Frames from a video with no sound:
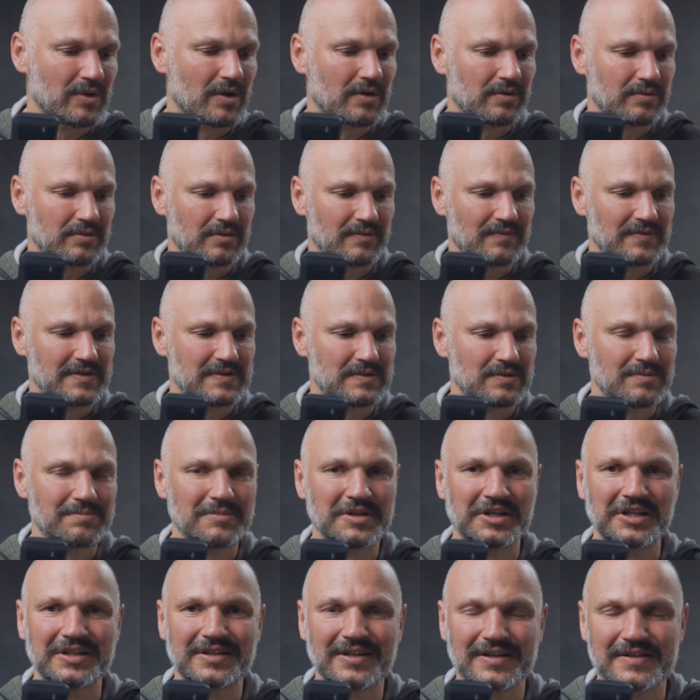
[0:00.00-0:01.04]
noch irgendwie so im
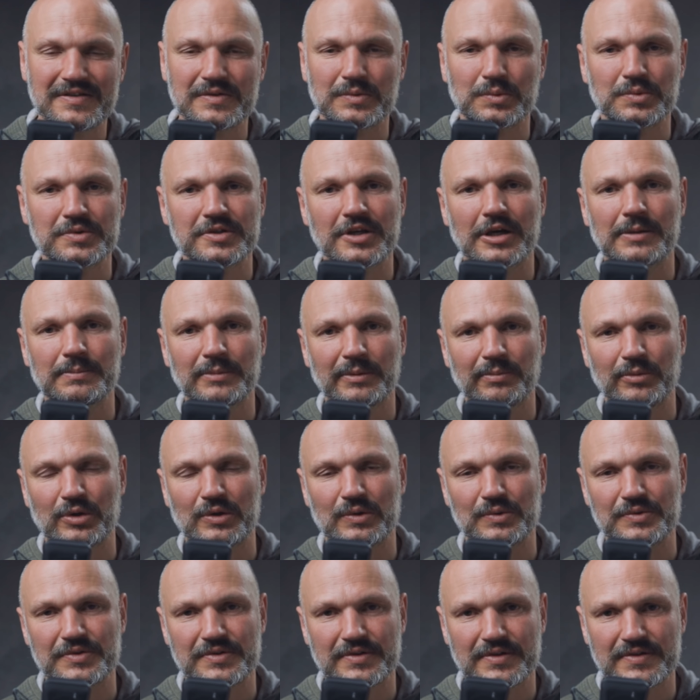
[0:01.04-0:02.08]
Meditationsraum im
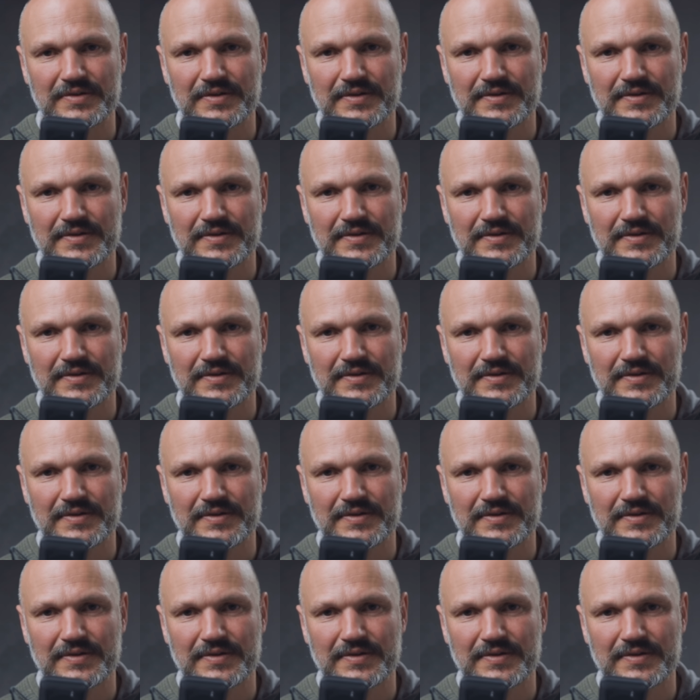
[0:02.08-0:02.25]
Kloster